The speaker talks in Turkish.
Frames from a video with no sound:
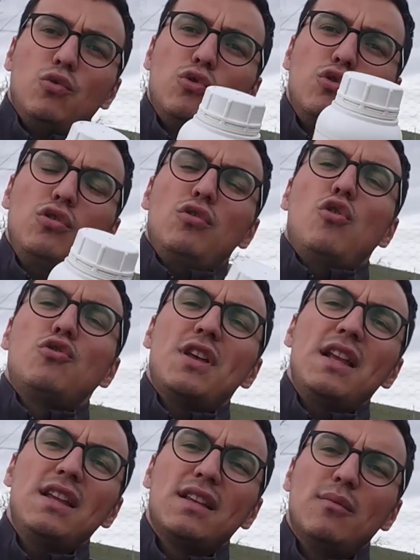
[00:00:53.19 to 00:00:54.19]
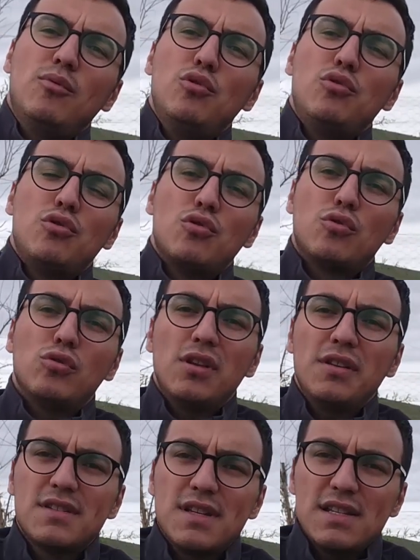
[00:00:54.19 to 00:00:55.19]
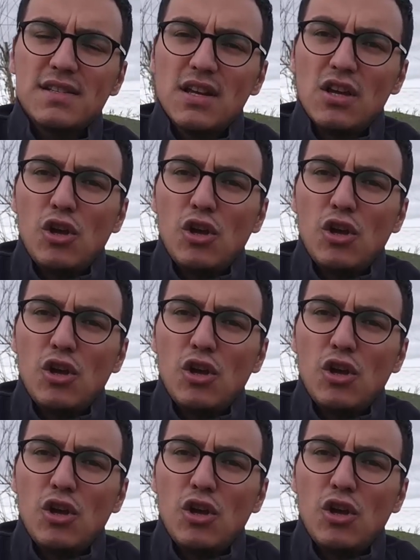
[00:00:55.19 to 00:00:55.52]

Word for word: ürünü. Özellikle bu ürünü kullanacağız.